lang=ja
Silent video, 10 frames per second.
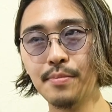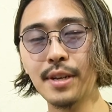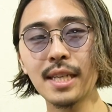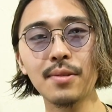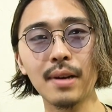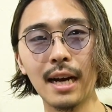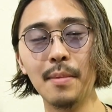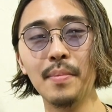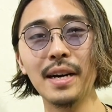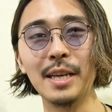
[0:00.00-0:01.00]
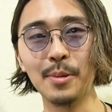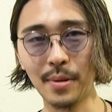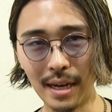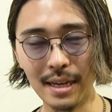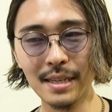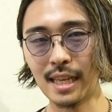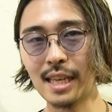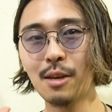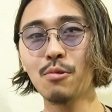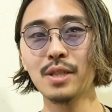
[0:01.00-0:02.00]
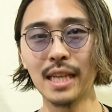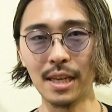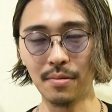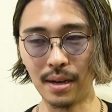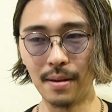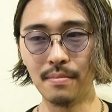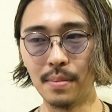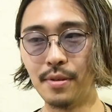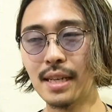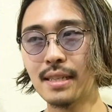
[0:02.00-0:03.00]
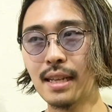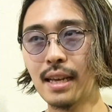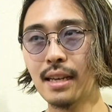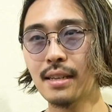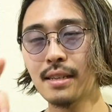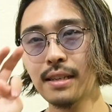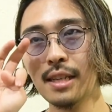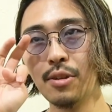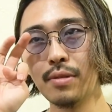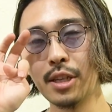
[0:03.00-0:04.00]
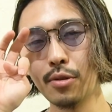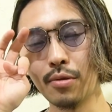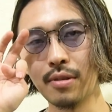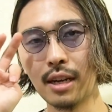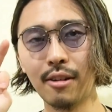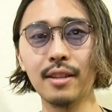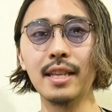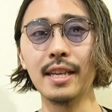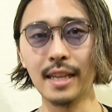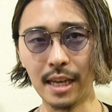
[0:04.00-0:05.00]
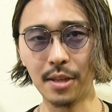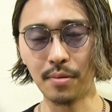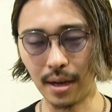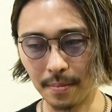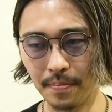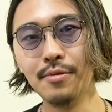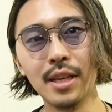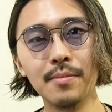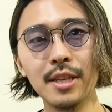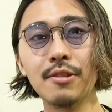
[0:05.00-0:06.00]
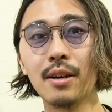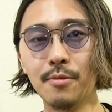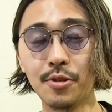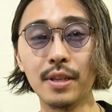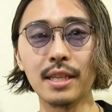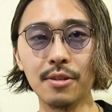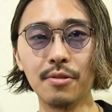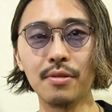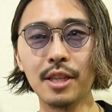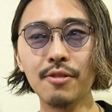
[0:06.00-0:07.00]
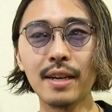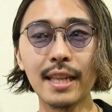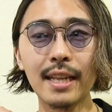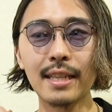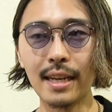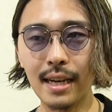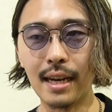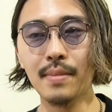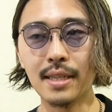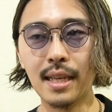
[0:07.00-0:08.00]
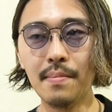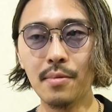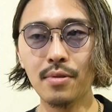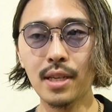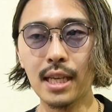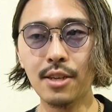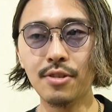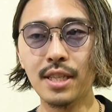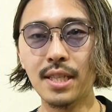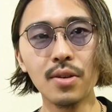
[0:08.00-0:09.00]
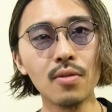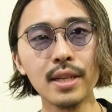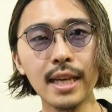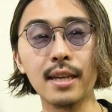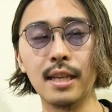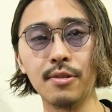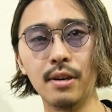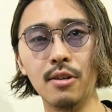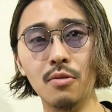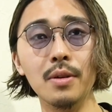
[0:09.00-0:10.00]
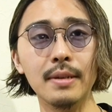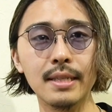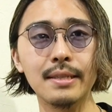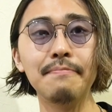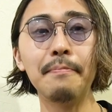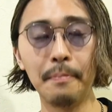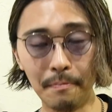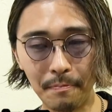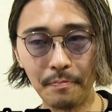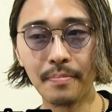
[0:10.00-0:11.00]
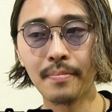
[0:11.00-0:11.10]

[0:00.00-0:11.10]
プレスとか販売員とか、接客をしたいとか、まあ、プレスでいろんな人と関わっていきたいとか、VMD とかもそうですけど、っていう方だったら、まあ、専門に行く必要はないかなとは思います。うん。